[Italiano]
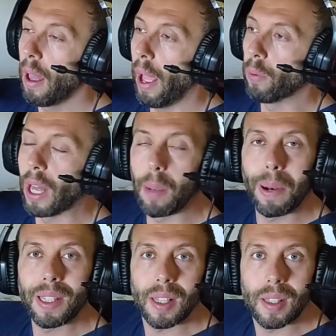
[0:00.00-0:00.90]
è una
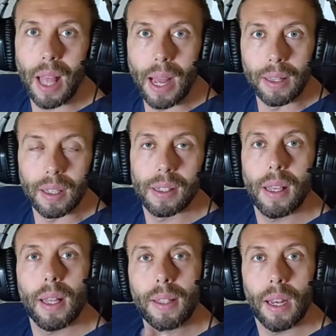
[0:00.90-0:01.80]
ripresa esterna,
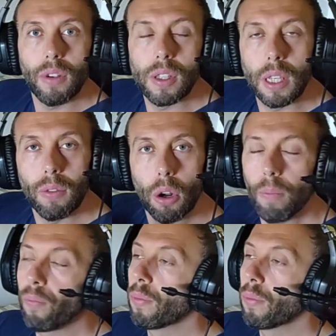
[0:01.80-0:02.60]
stile televisivo,